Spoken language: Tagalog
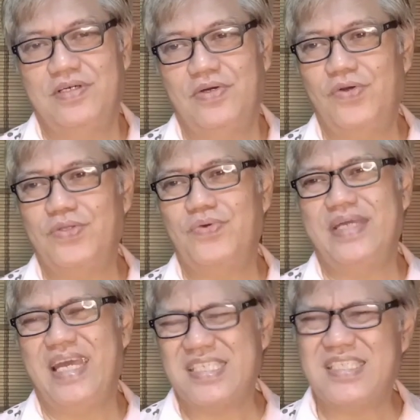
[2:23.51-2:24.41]
or tong
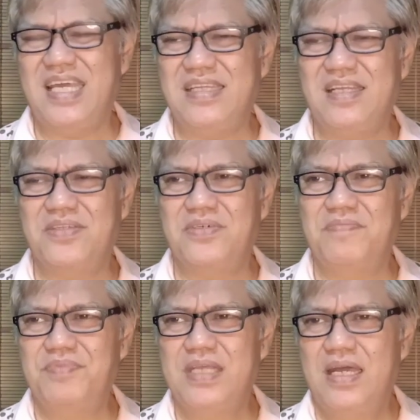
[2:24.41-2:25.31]
estate na to.
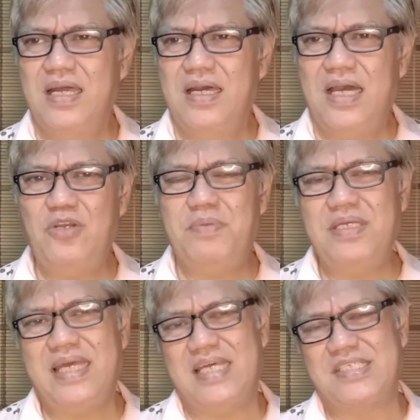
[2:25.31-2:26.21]
Ano ba yung
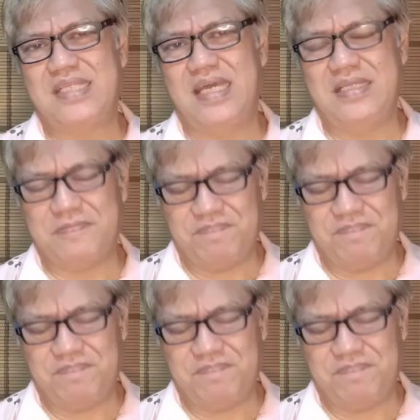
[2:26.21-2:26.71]
estate?